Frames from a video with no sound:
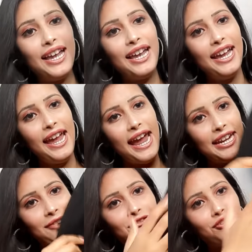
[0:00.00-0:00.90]
है
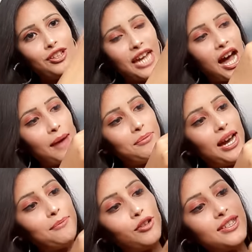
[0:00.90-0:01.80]
एंड ये फुल यहाँ पे
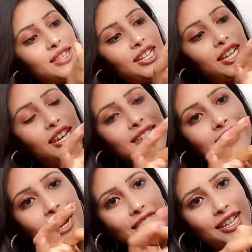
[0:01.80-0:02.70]
आपको इस तरीके की
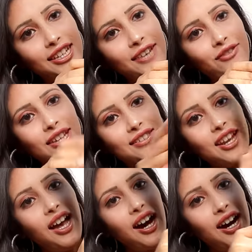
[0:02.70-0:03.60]
साटिन की वेस्ट
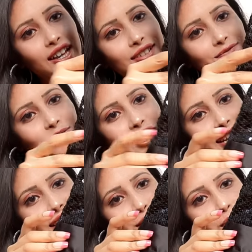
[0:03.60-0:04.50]
ये
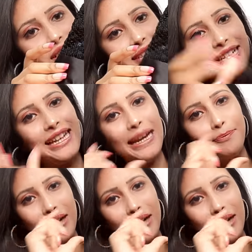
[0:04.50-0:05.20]
देखने को मिल जाएगी लाइक